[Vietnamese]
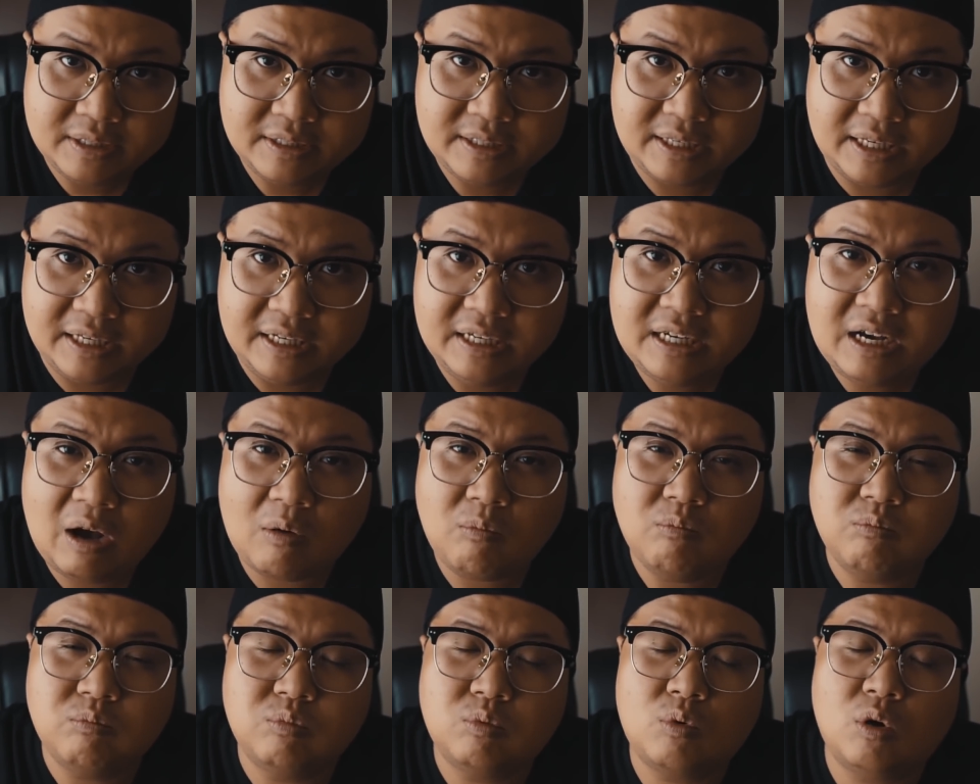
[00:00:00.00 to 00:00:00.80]
chỉ
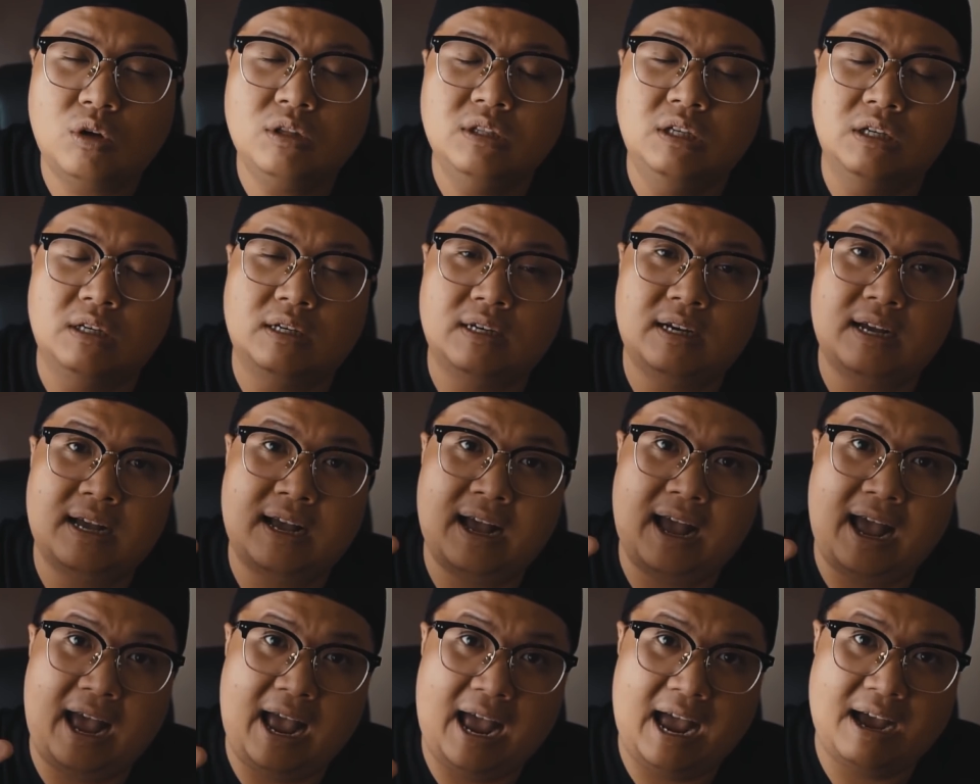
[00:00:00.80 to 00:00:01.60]
không có được
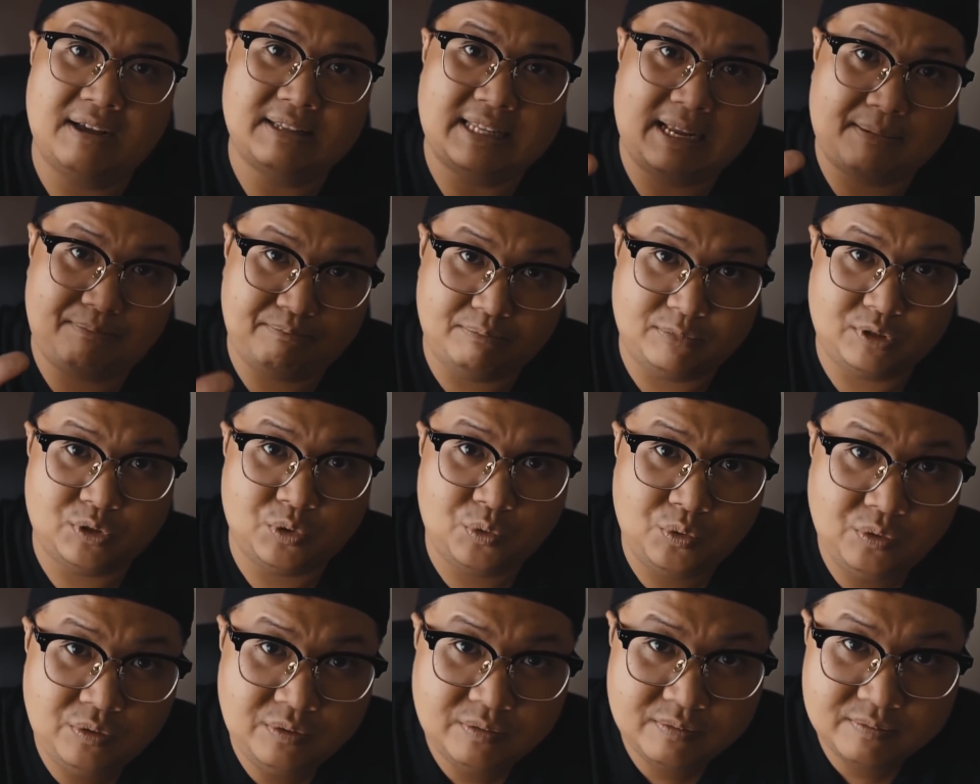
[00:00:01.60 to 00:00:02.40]
hạ nằm
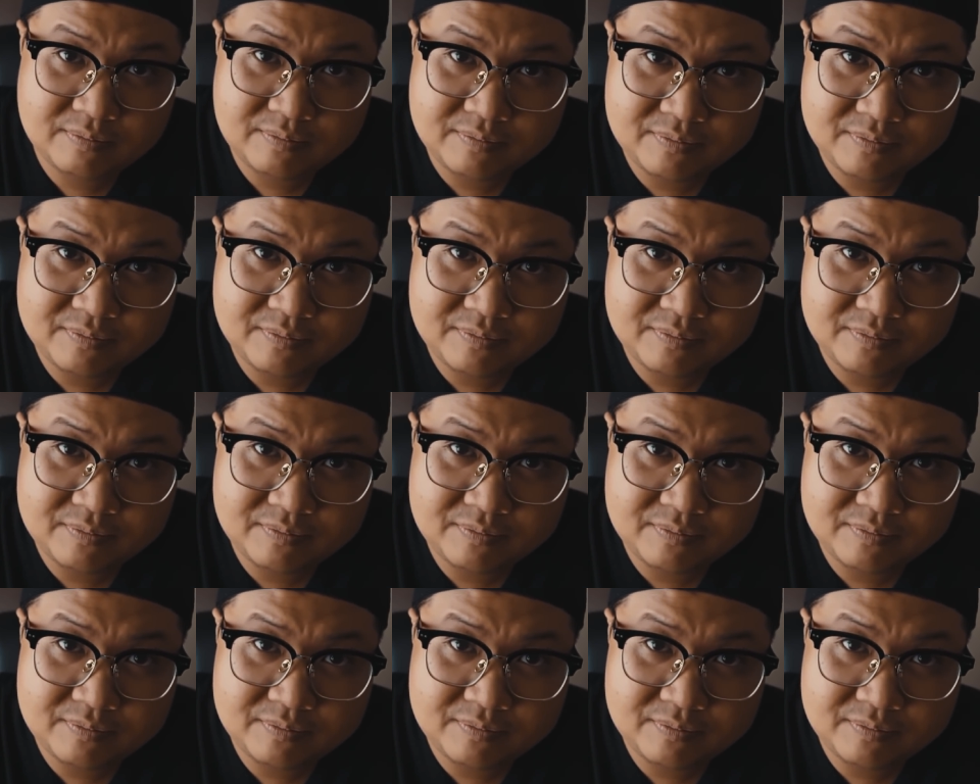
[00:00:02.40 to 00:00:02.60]
xuống